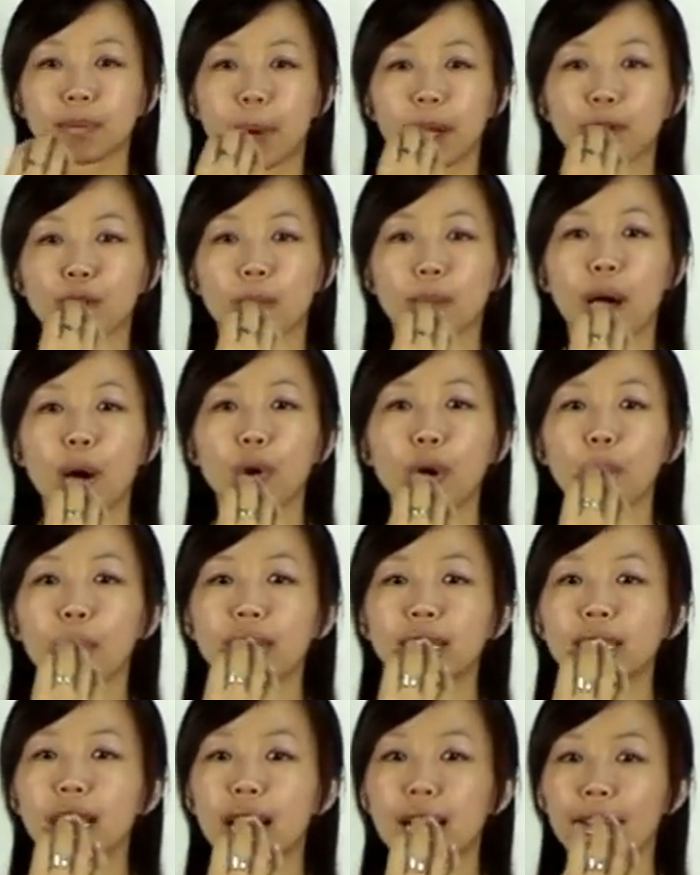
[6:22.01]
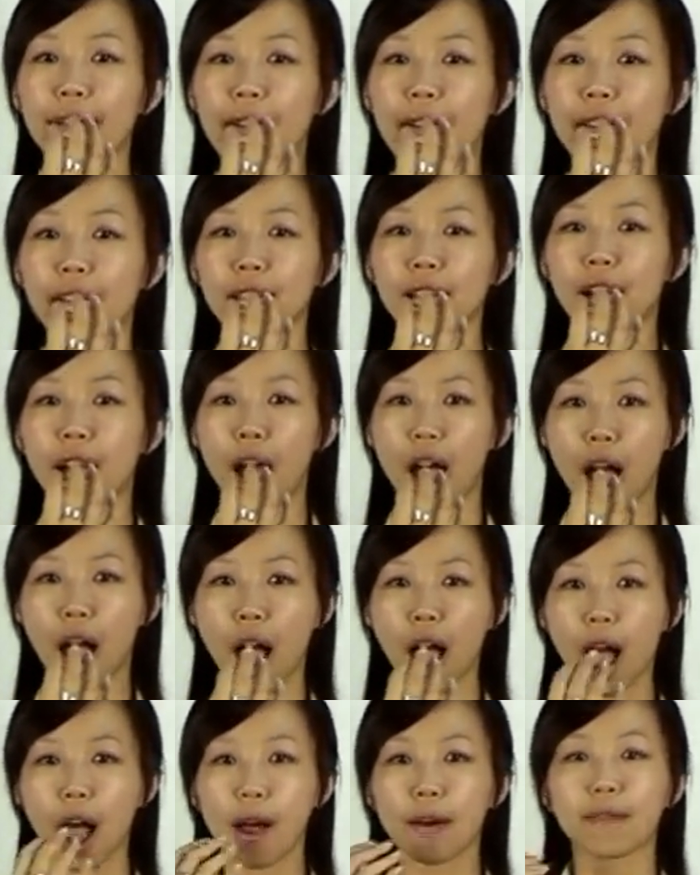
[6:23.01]
把嘴巴微微张开，
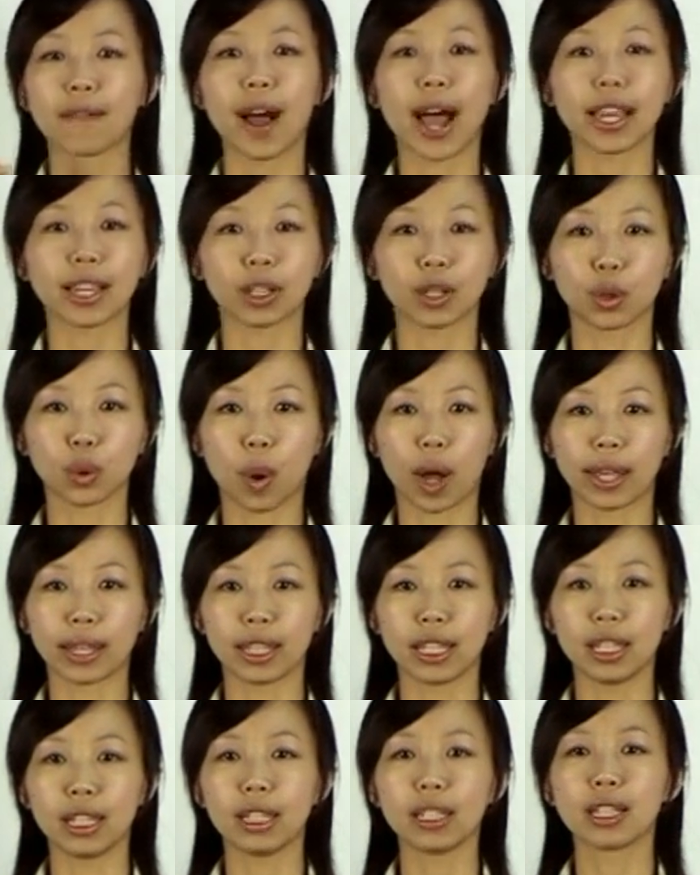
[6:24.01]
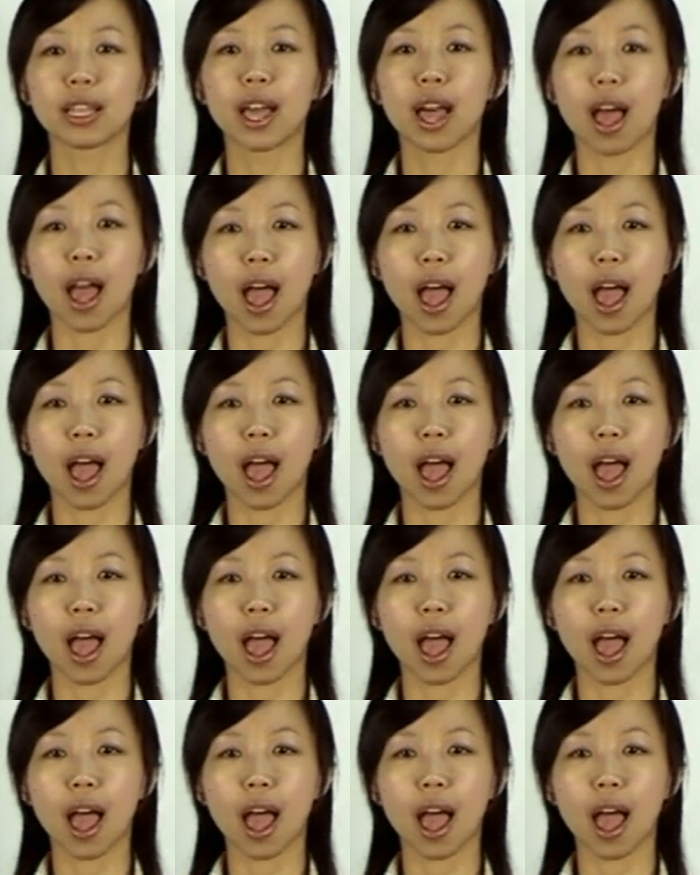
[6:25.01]
发一个短音。